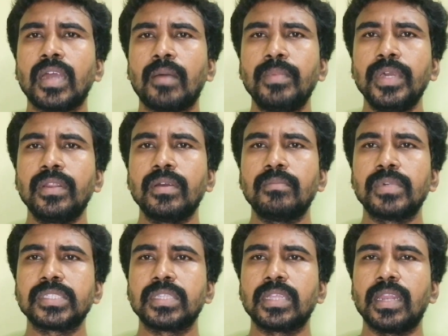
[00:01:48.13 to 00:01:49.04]
அப்படி இருக்கும்
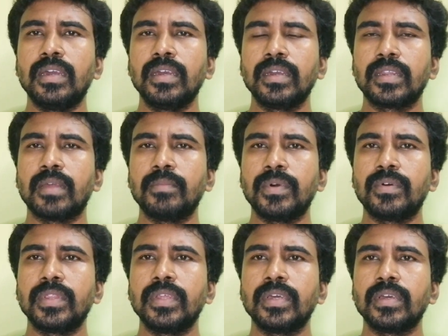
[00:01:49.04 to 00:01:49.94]
பட்சத்தில் நம்ம
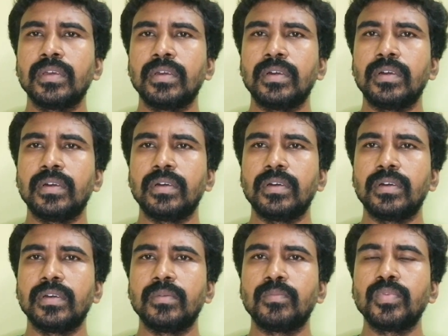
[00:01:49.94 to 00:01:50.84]
வந்து
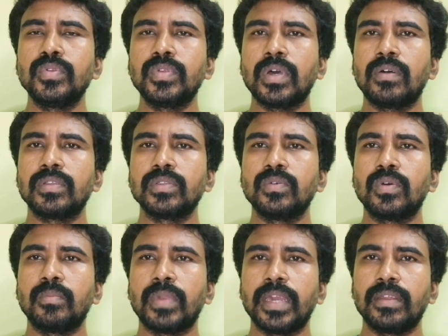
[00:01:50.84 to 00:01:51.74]
புதுசாக வந்து
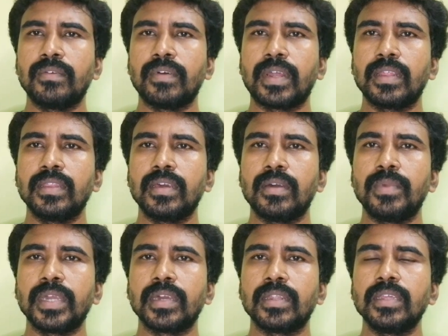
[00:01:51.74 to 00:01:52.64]
ஒரு பிளேயர் வர்றது
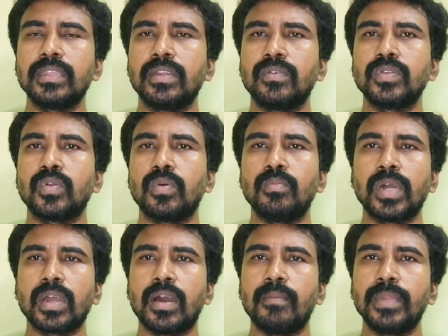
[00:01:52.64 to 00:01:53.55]
அப்படிங்கிறது இதில் வந்து ரொம்ப
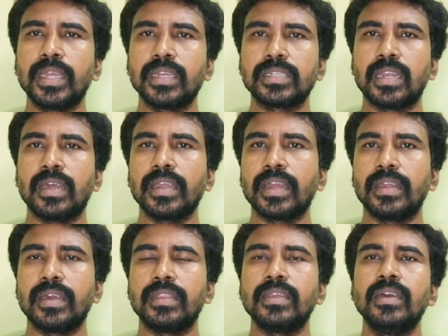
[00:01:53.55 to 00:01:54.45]
காம்ப்ளிகேஷன்லாம்
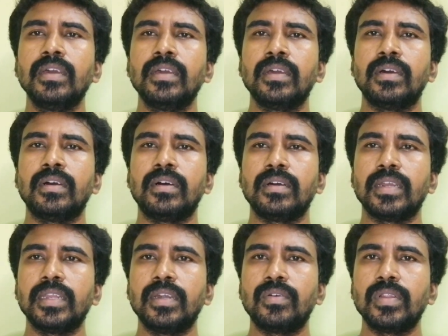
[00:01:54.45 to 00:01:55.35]
கிடையாது
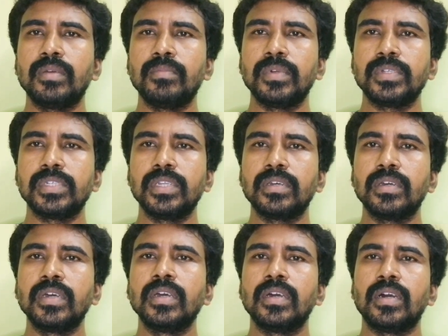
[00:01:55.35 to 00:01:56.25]
என்ன ஒன்று மிஷினு
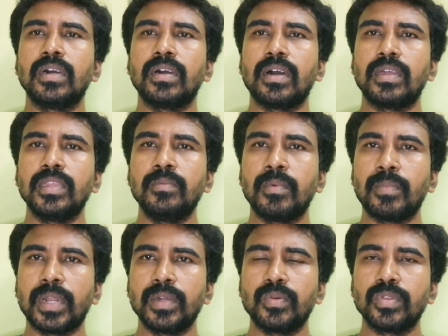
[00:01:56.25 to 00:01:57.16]
அதிகமாக
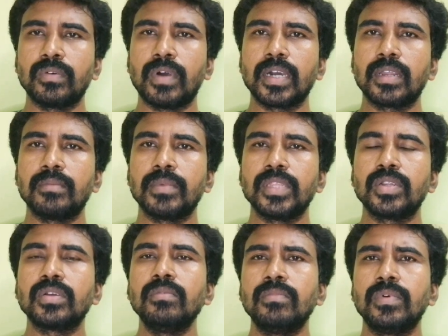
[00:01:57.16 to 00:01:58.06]
பணம் கொடுத்து வாங்குற
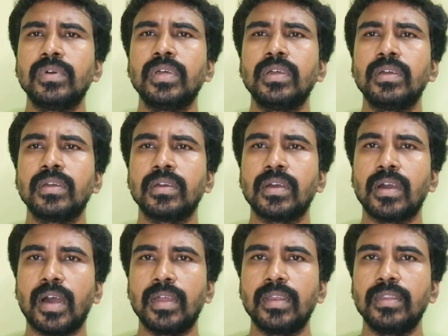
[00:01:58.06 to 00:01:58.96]
மாதிரி இருக்கும்
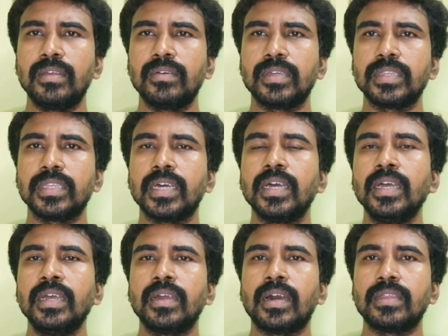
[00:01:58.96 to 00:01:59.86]
ஆள் அந்த
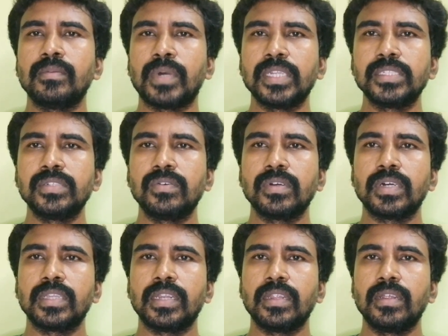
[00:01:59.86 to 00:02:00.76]
அது படித்தவங்க
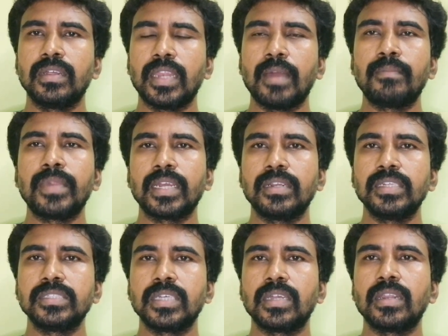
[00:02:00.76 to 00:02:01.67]
அந்த லேப்
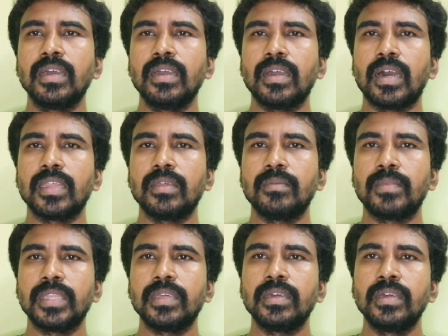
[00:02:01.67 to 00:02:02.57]
டெக்னீஷியன் அதே
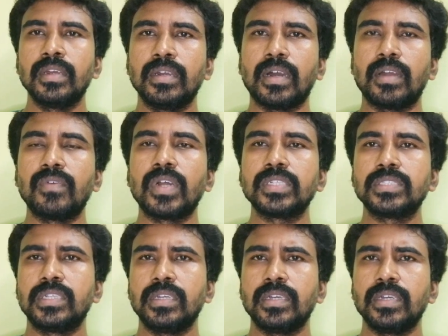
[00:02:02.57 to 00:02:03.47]
மாதிரி
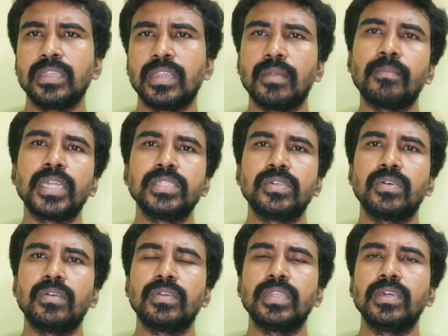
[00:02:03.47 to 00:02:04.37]
அட்வான்ஸ்டு இதெல்லாம்
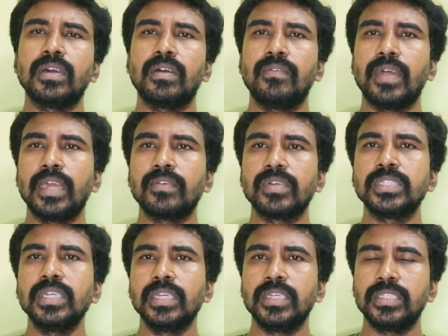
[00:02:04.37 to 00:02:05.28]
படித்தவங்களை வந்து வேலைக்கு
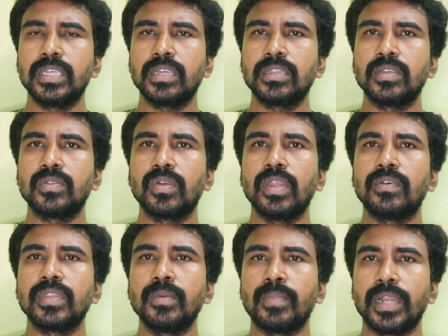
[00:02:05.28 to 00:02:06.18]
வச்சு ஈஸியாக அந்த தொழிலை
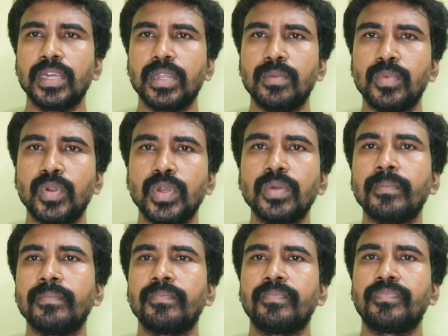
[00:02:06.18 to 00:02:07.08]
வந்து பண்ணிட
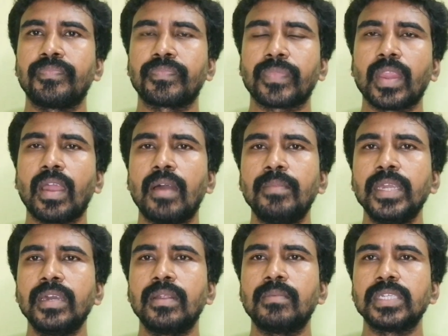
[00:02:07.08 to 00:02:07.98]
முடியும்
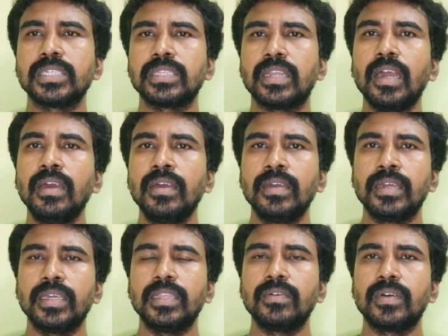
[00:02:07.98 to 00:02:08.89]
அப்படிங்கிற பட்சத்தில்
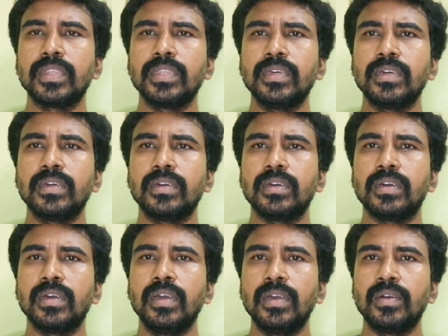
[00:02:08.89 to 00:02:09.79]
இது வந்து
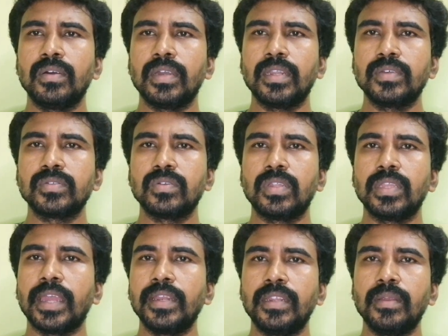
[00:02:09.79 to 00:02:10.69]
என்ன
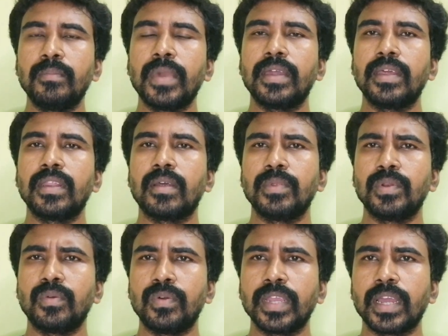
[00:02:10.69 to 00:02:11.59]
சொல்கிறது என்ட்ரி பேரியர்
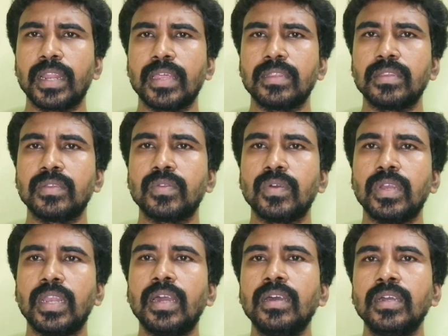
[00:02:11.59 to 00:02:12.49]
அப்படின்னு ஒன்றும் கிடையாது இந்த
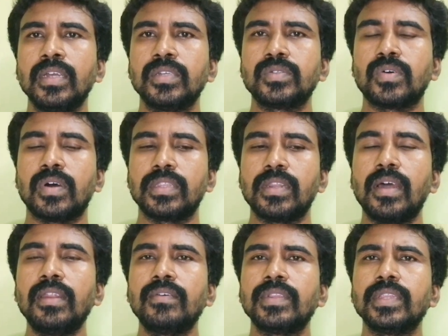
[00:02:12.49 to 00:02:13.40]
தொழிலில் ஸோ
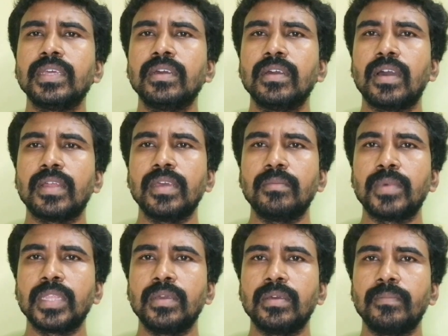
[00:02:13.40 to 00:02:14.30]
அதனால் வந்து அதே
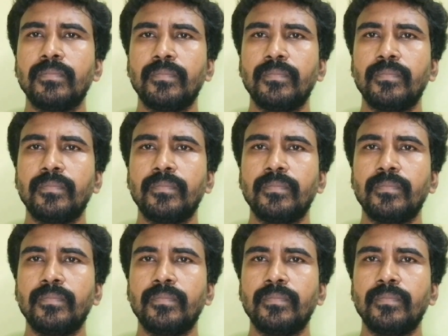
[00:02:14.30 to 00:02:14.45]
மாதிரி